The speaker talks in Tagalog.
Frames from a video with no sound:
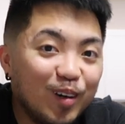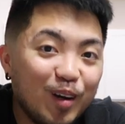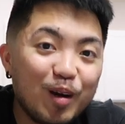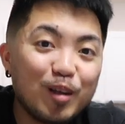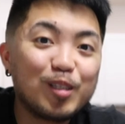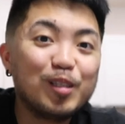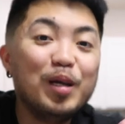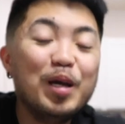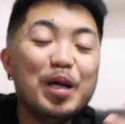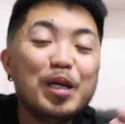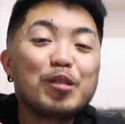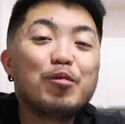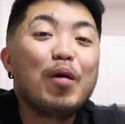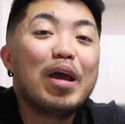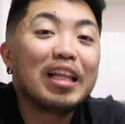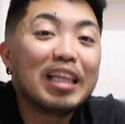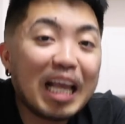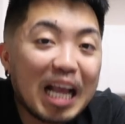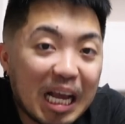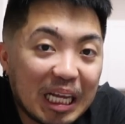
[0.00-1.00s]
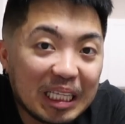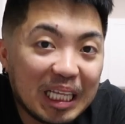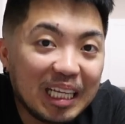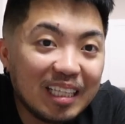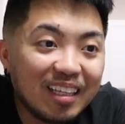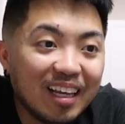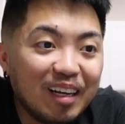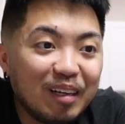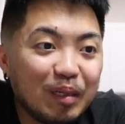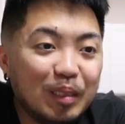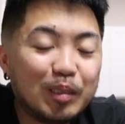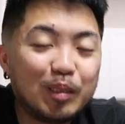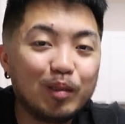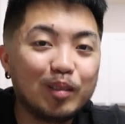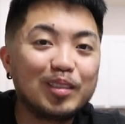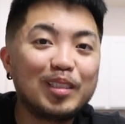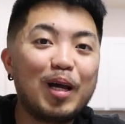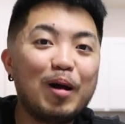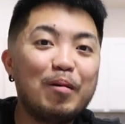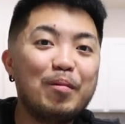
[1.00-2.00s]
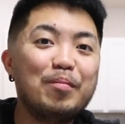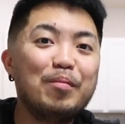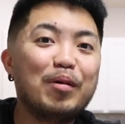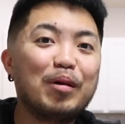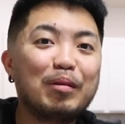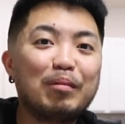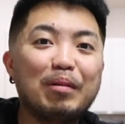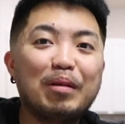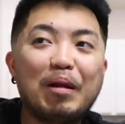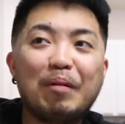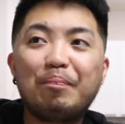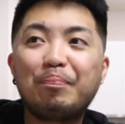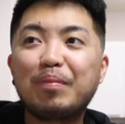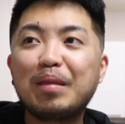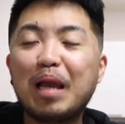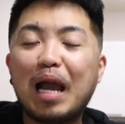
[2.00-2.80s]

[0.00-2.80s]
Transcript: No, swerte ka din dahil nurse usawa mo at na,